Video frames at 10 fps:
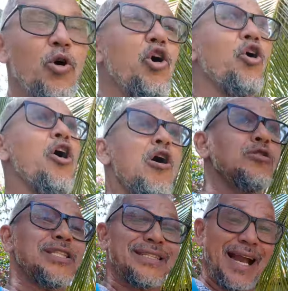
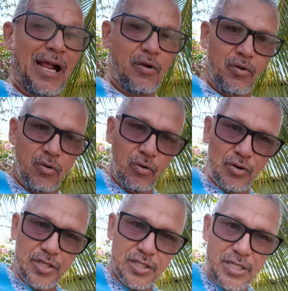Outra
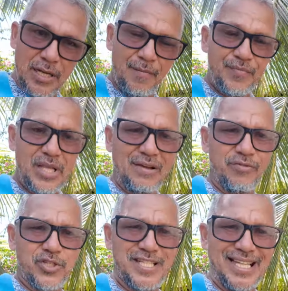coisa é
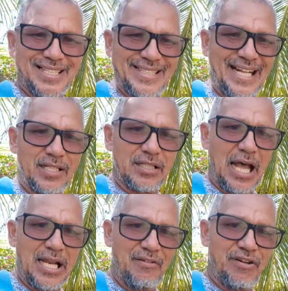você
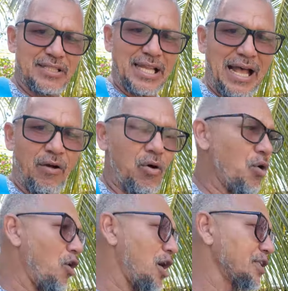tentar levantar
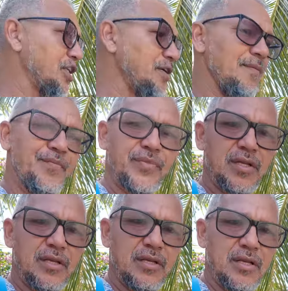ordem,
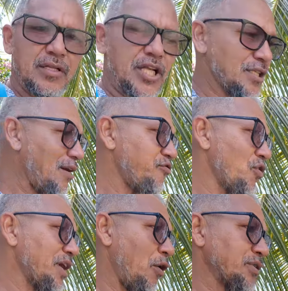tentar
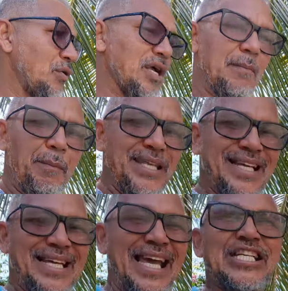foguear o teu campina,
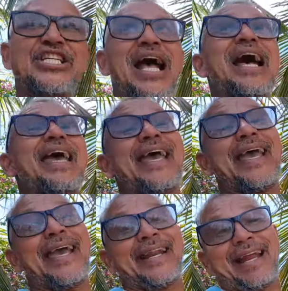que já
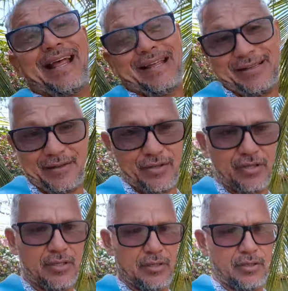era
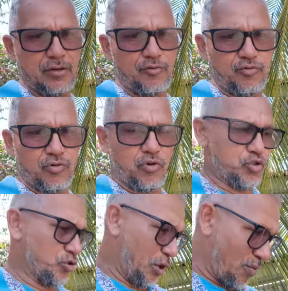
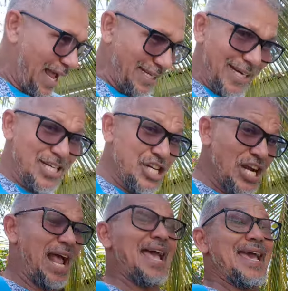fogoso. O teu galo ele
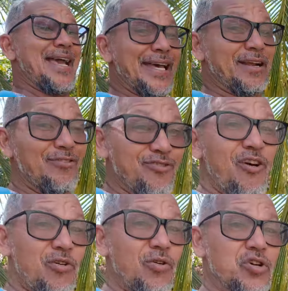já era
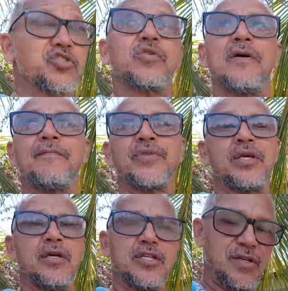fogoso.
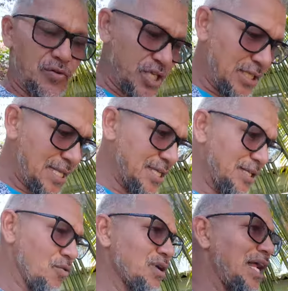Se você está dizendo
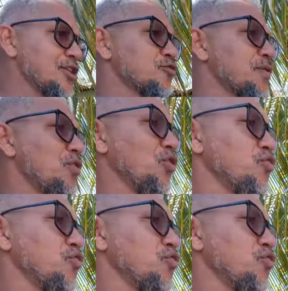que o galo esfriou